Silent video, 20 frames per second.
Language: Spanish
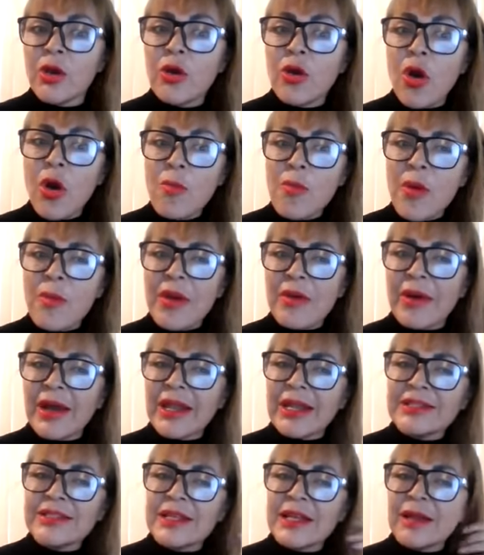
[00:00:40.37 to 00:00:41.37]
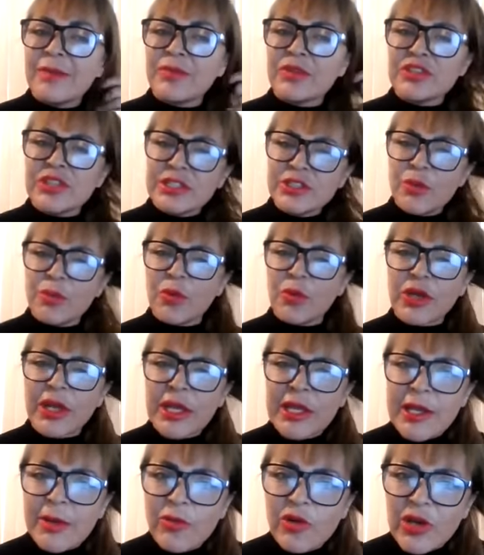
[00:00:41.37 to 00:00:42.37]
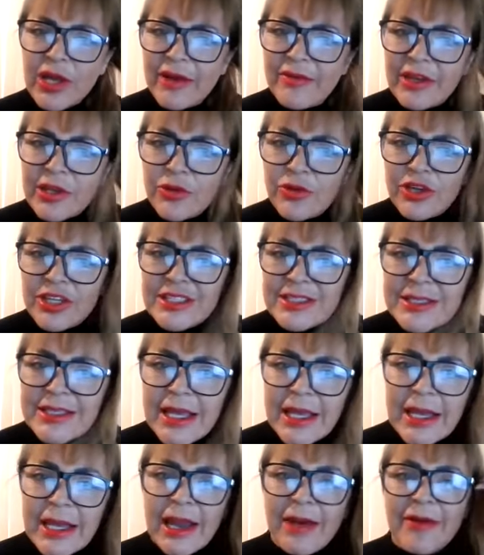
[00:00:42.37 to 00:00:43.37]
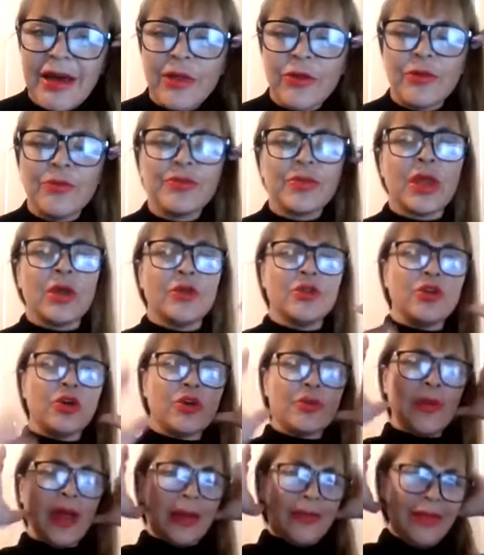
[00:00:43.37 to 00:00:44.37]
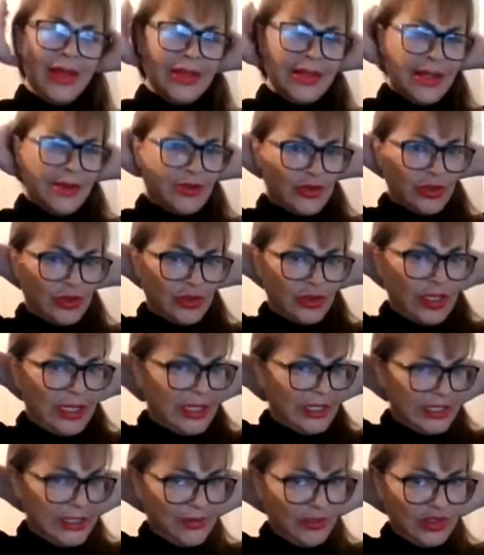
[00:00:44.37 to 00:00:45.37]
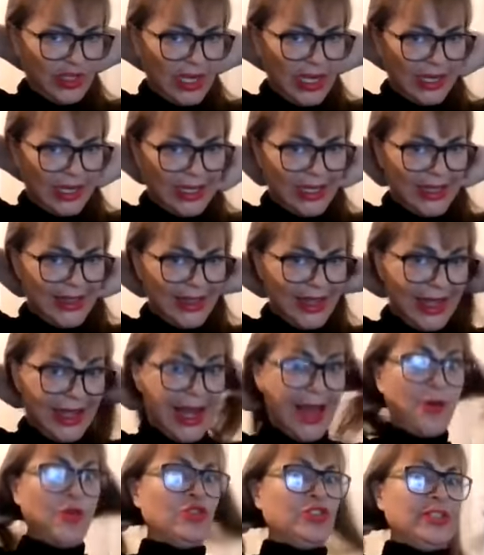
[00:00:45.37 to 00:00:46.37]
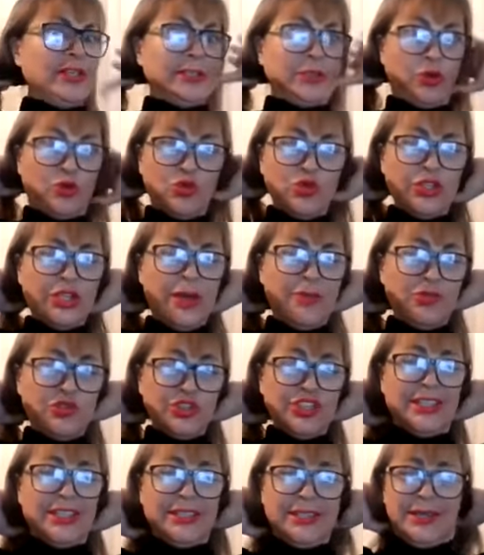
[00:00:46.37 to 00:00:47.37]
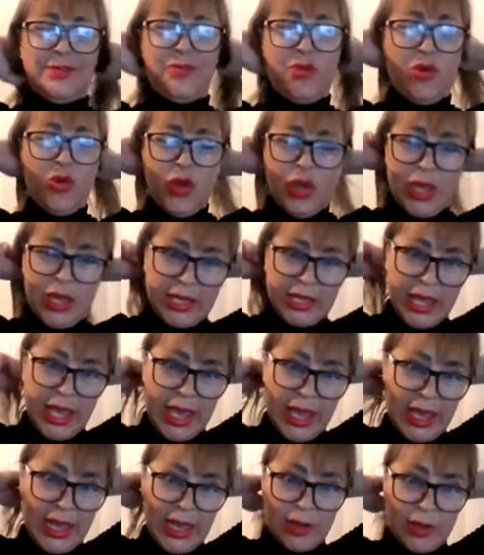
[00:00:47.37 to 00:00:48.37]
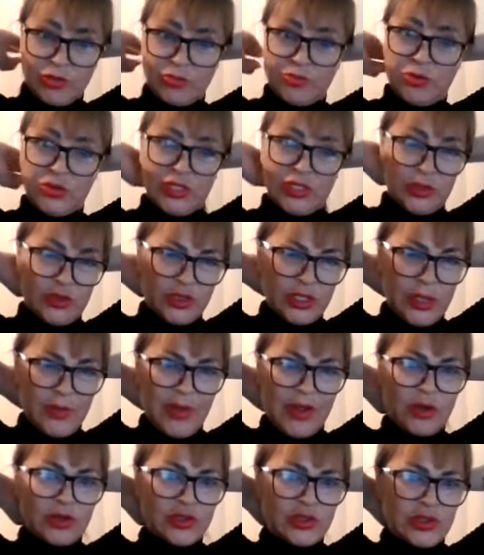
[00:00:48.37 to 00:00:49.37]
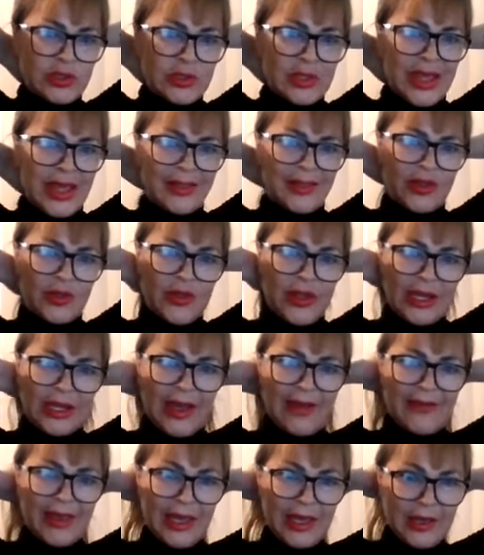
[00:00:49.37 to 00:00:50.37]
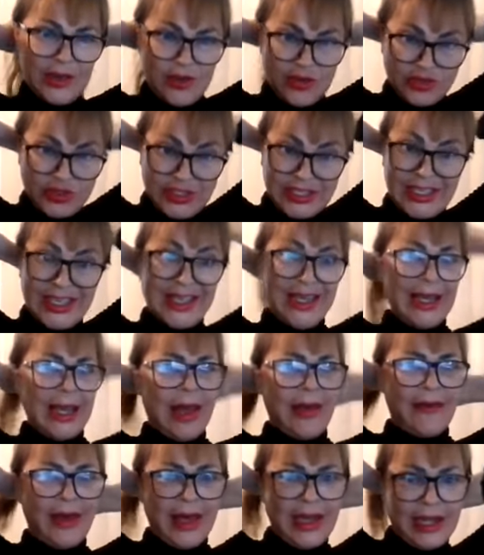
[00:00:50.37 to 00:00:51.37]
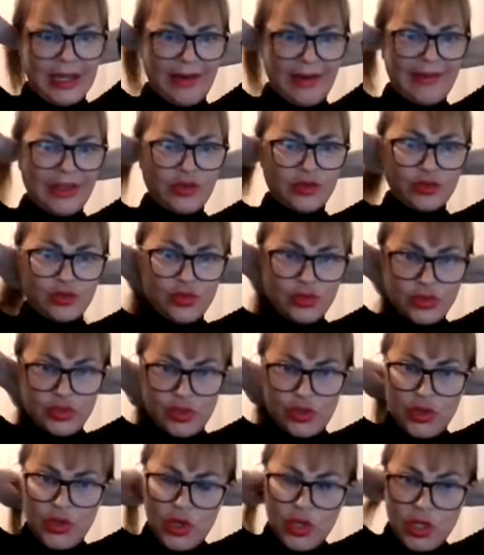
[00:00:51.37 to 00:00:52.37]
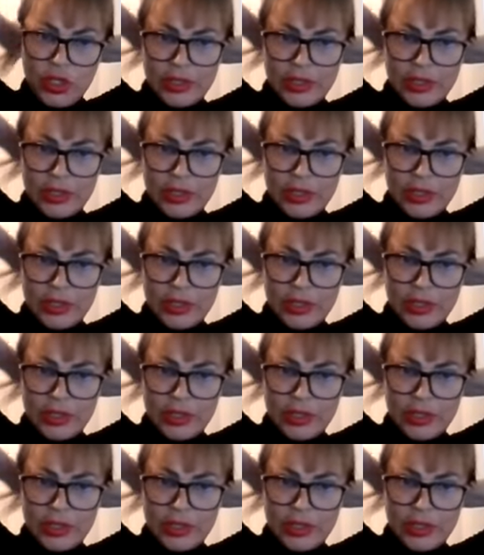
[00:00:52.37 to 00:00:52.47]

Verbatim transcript: ¿Cómo me van a hacer el proceso? Porque llevo el cabello recién lavado. Normalmente nosotros le decimos a la clientela o se escucha muchísimo que los procesos químicos dentro del cabello sin lavar el cabello sucio